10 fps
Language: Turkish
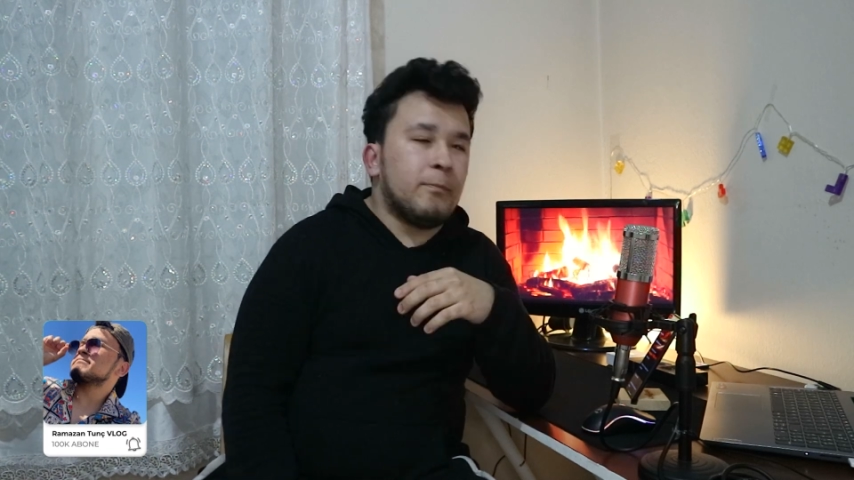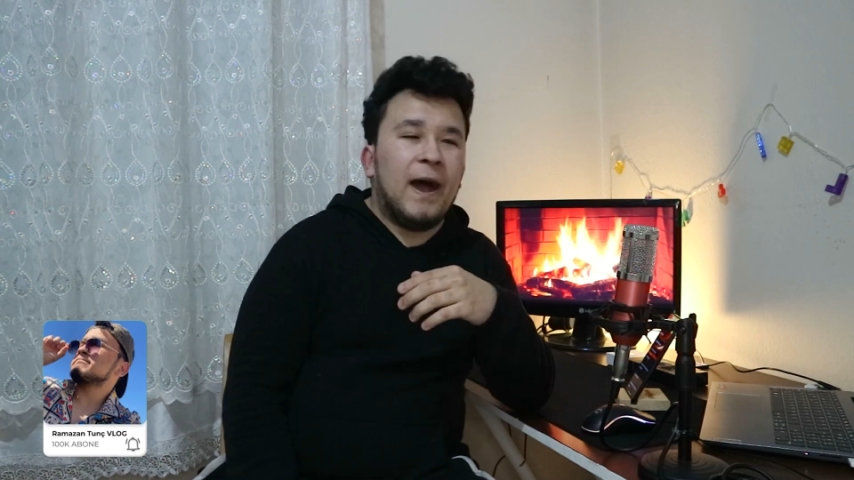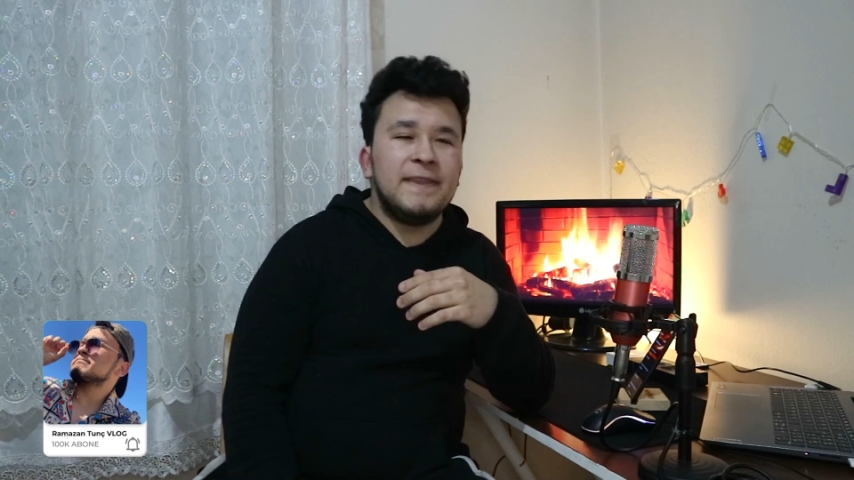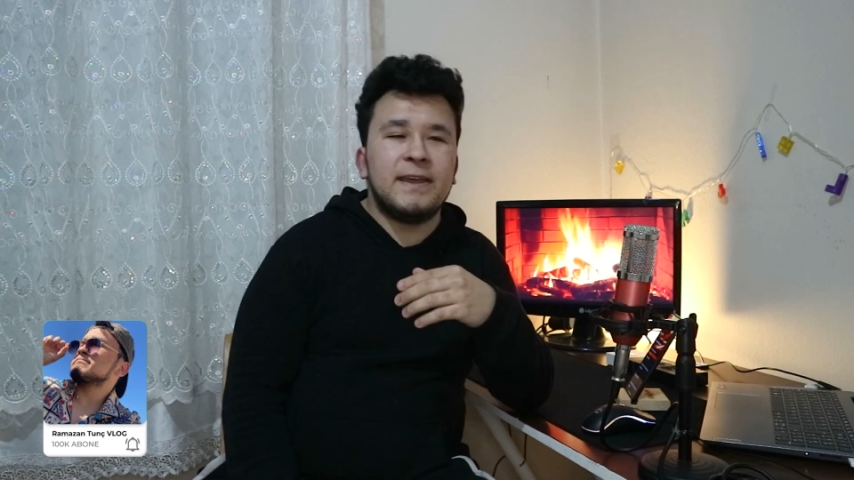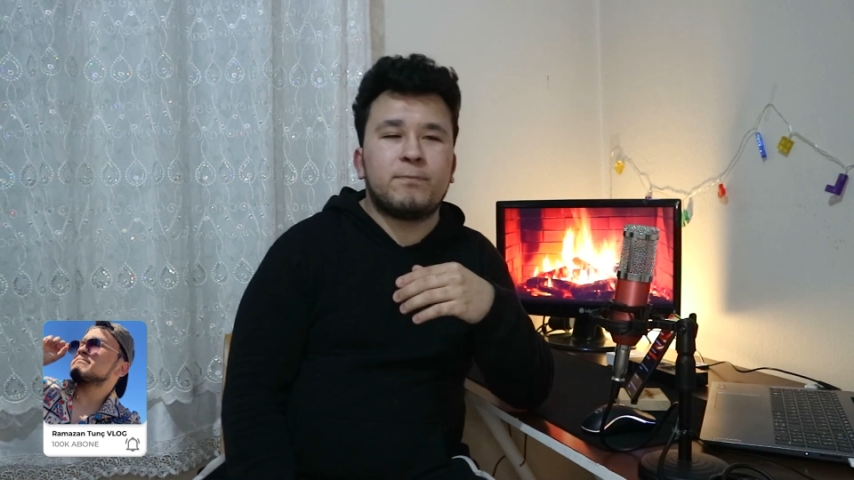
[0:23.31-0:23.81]

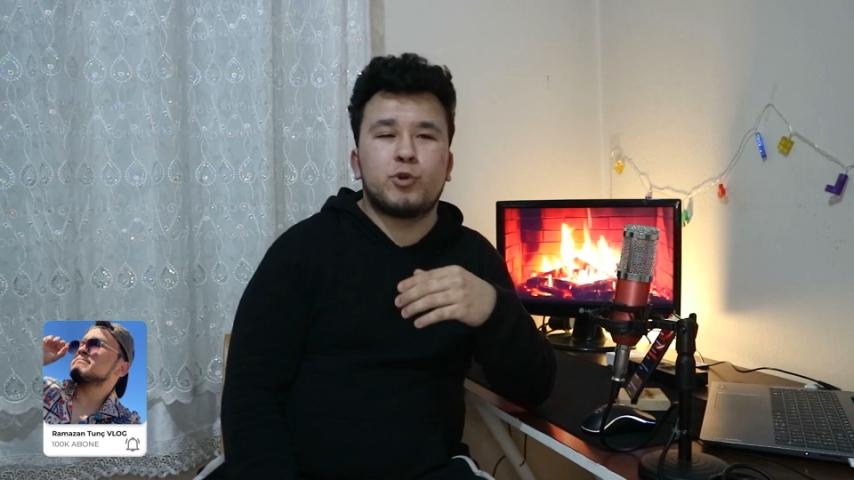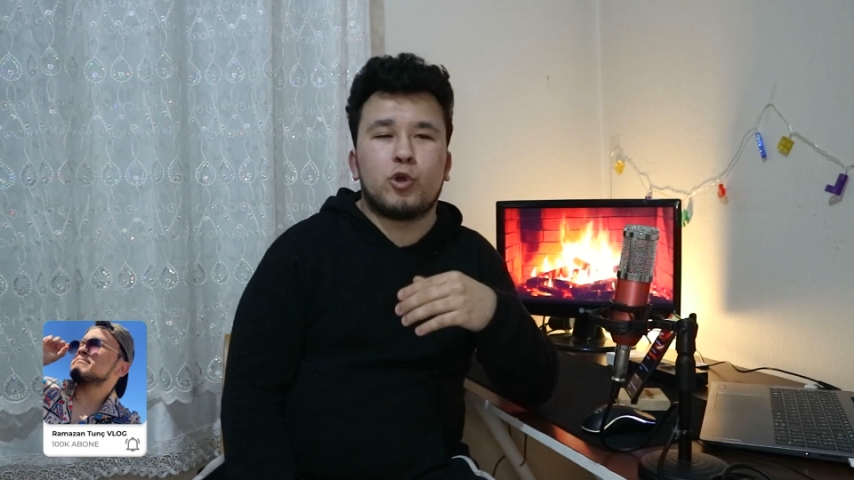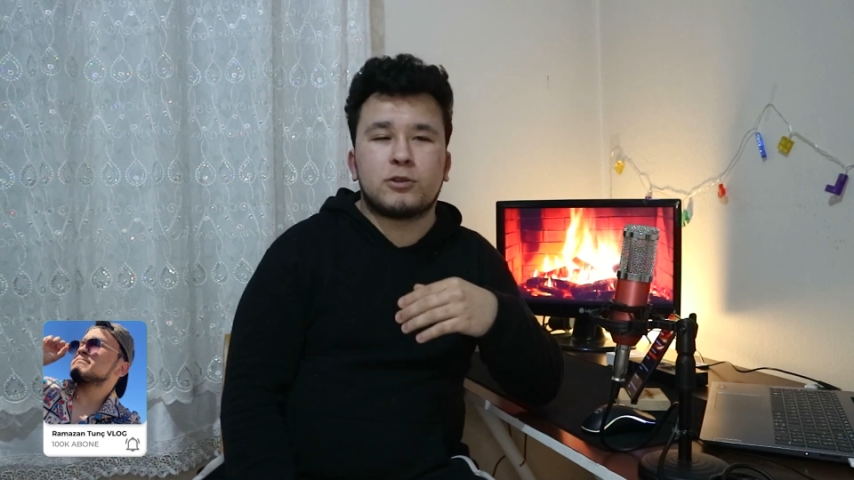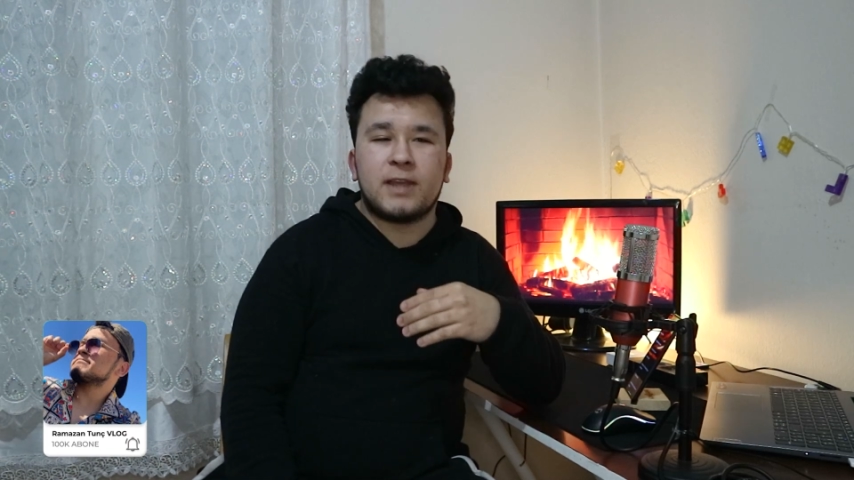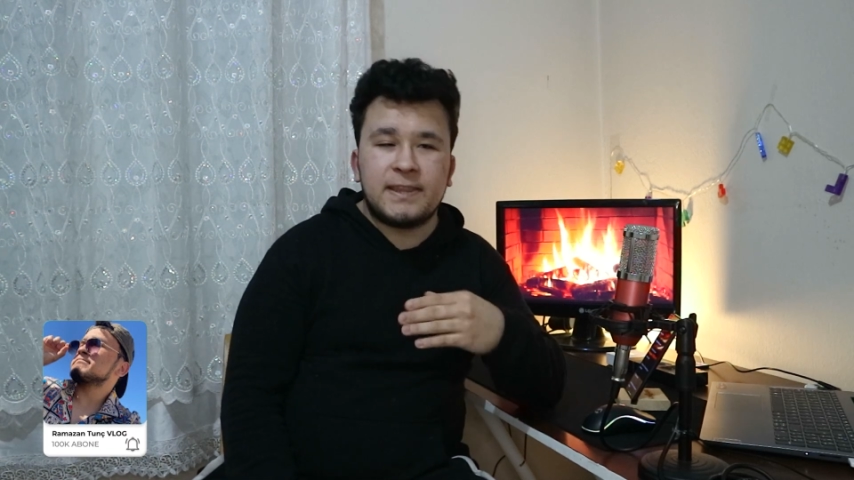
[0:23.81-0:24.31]
Ben de bu
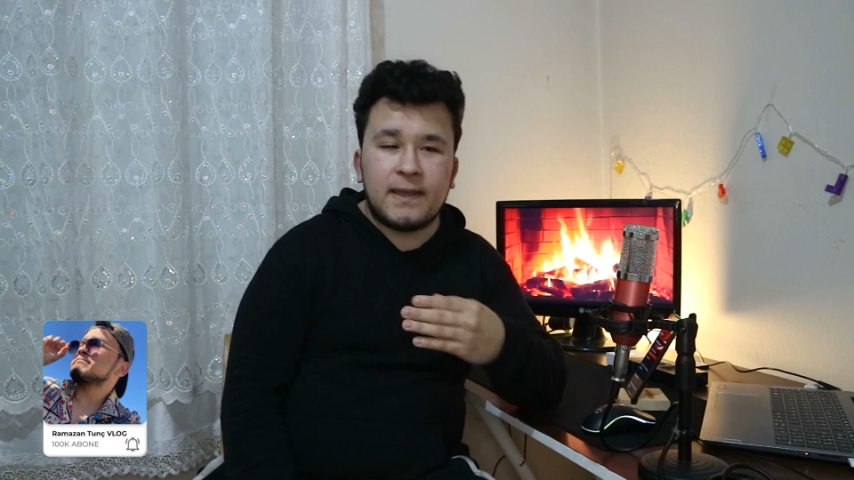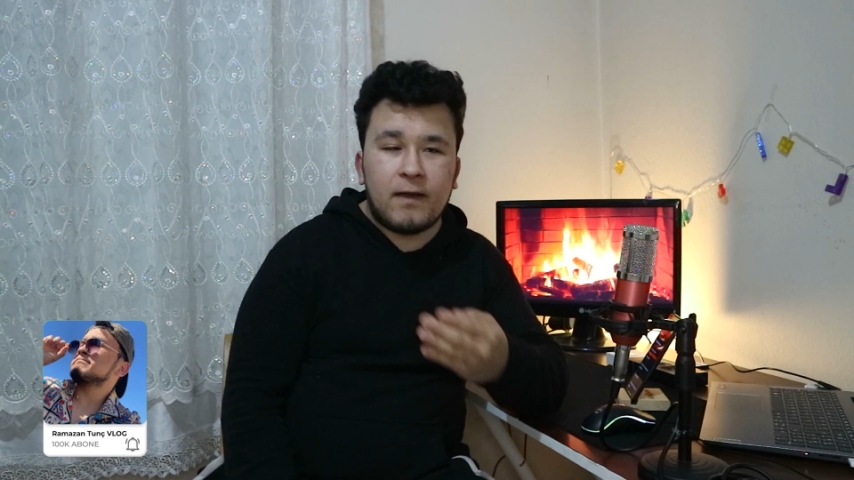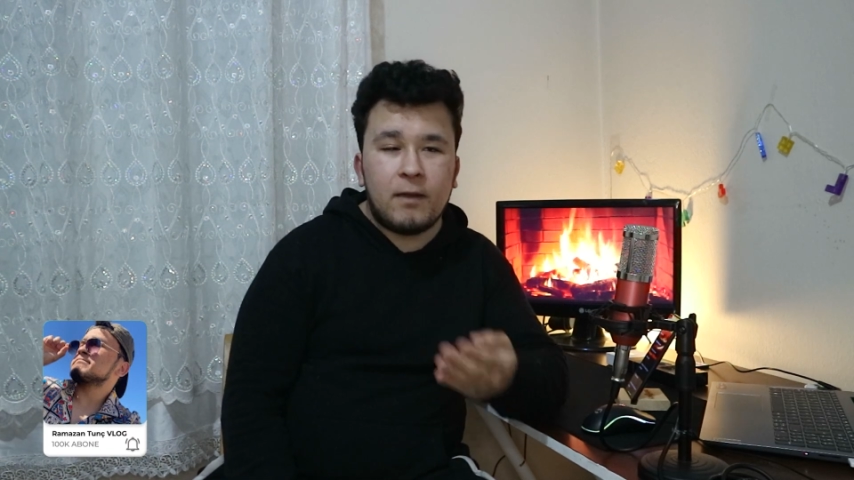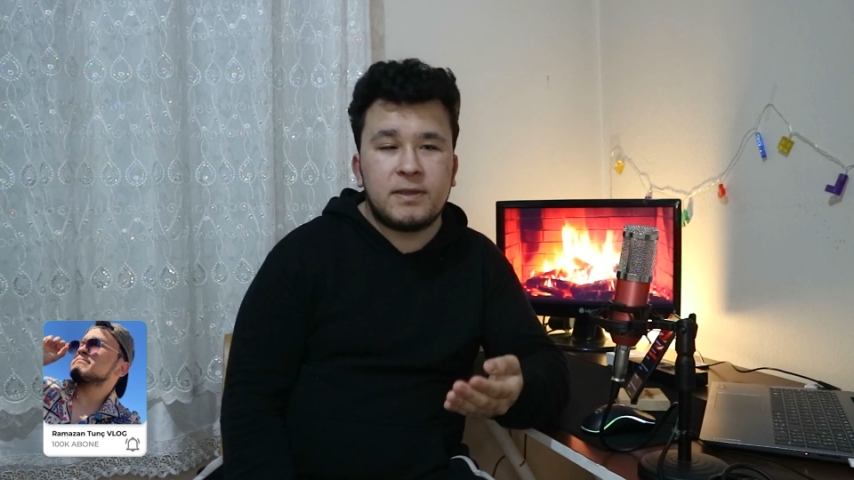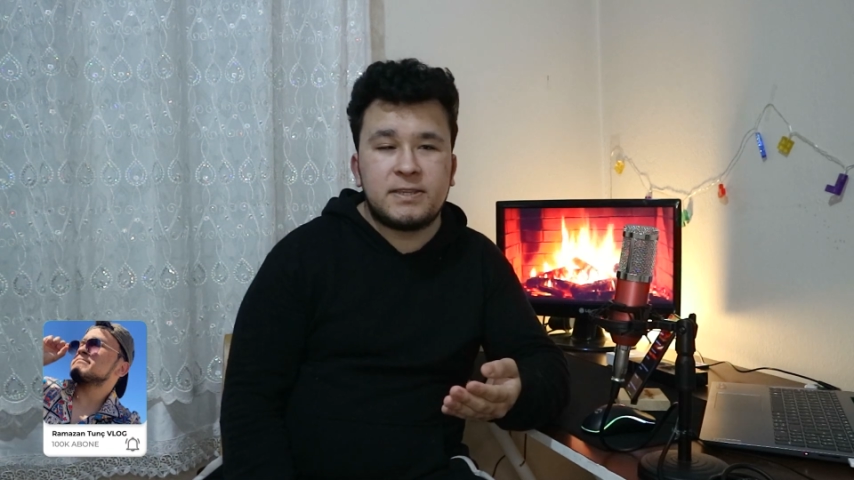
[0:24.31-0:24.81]
yoldan
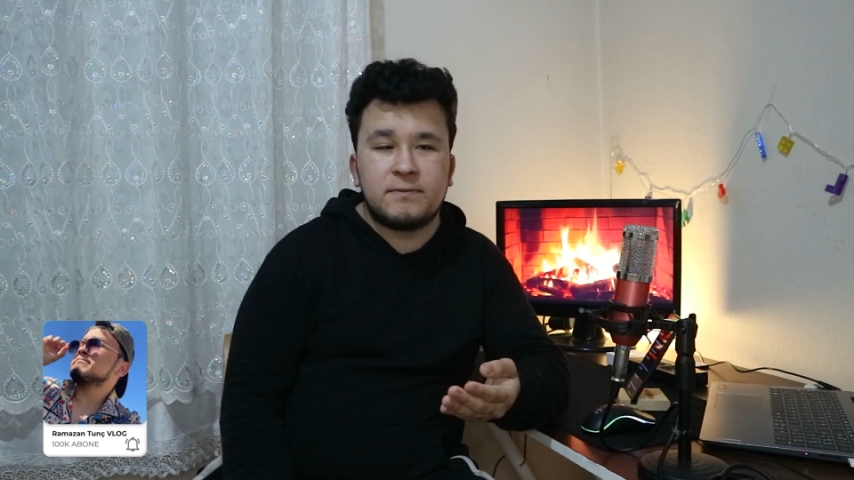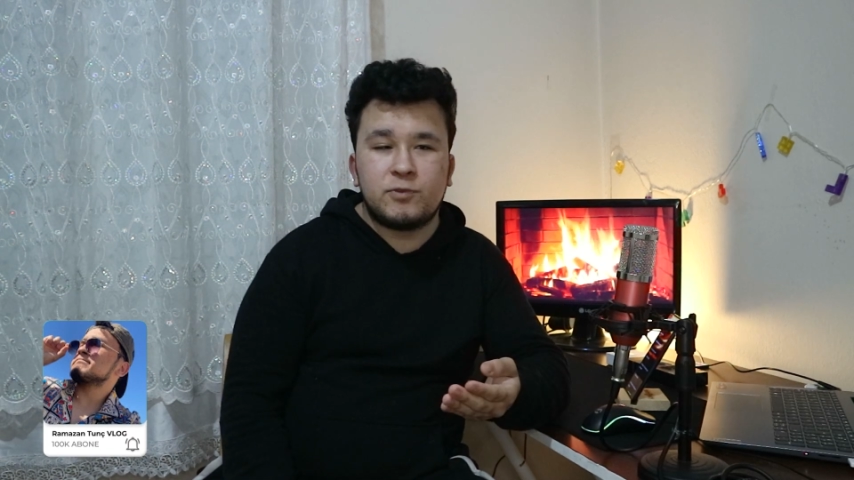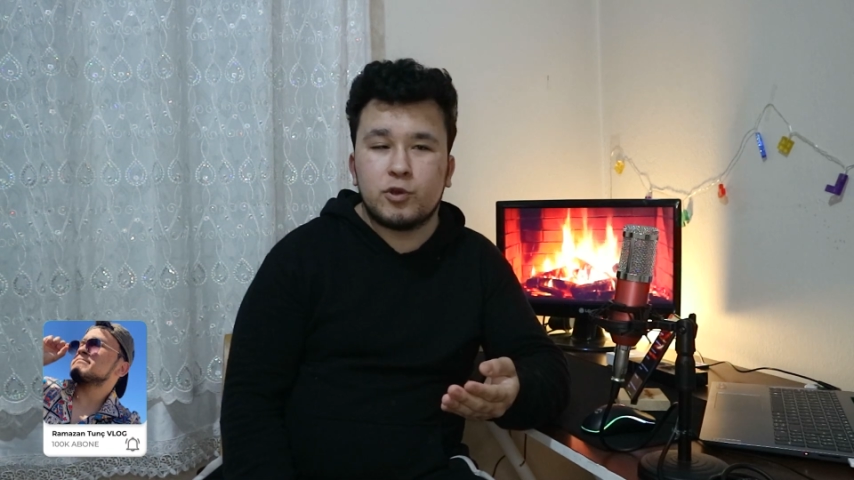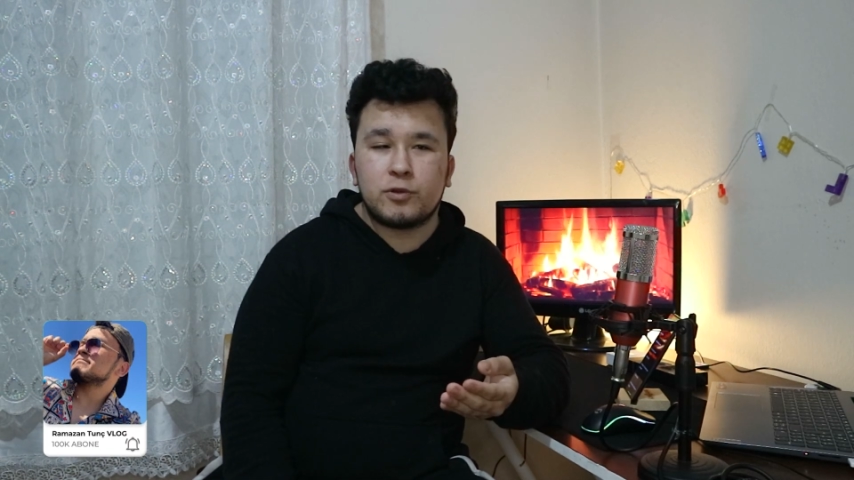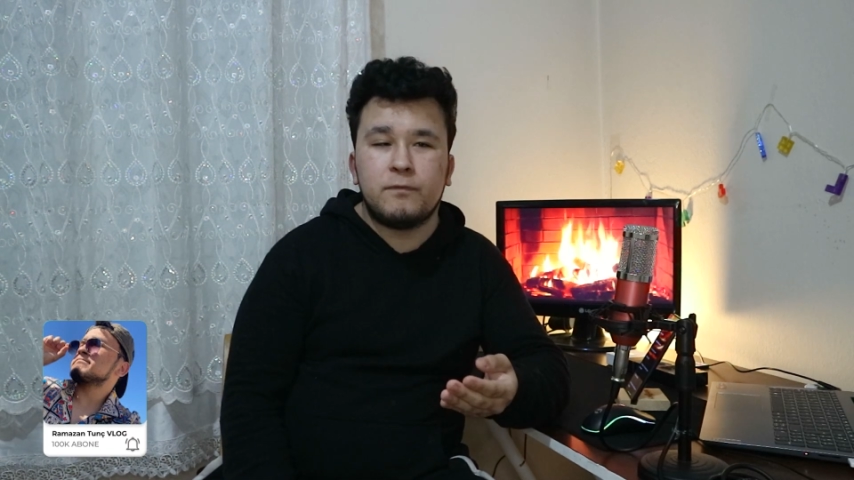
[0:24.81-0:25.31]
devam edeyim
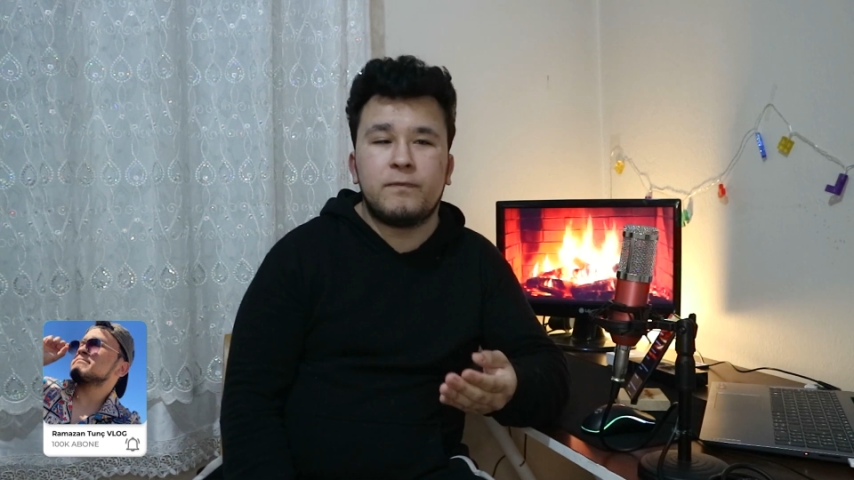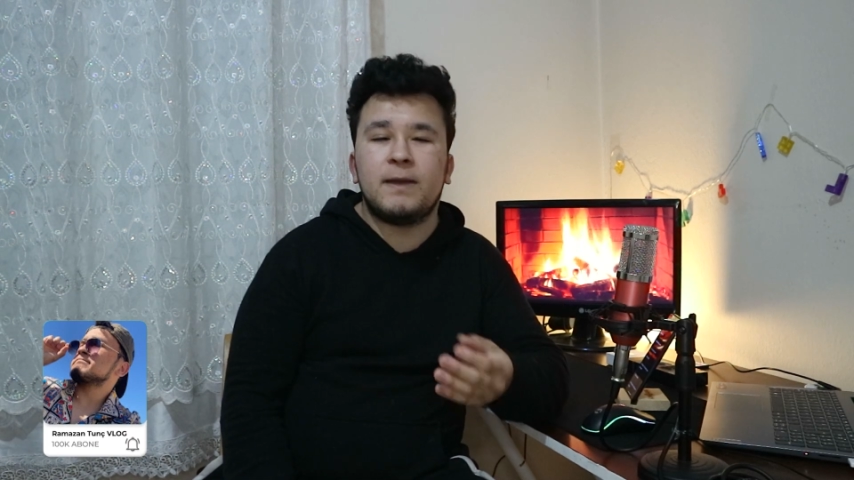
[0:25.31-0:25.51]
diyorum